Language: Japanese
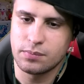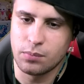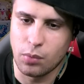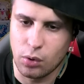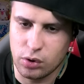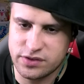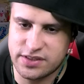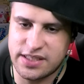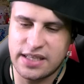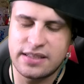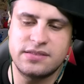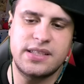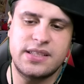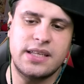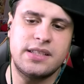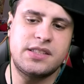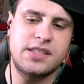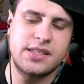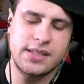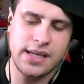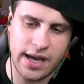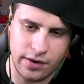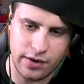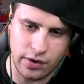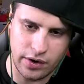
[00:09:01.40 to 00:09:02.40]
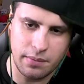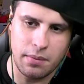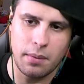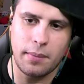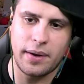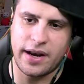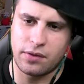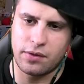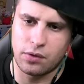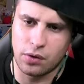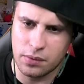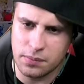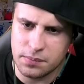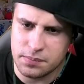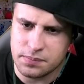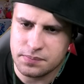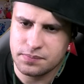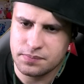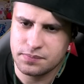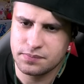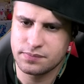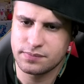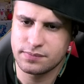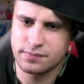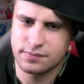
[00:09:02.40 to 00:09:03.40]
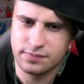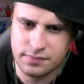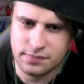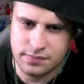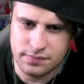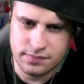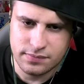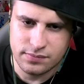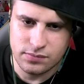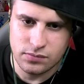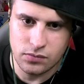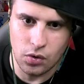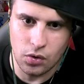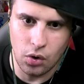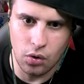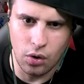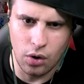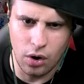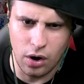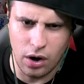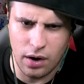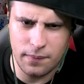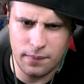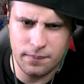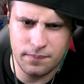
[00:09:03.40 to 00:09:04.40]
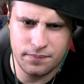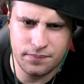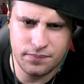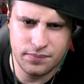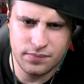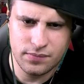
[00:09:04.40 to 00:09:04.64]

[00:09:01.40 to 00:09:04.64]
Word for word: もう全然違うよ今までと。おおわ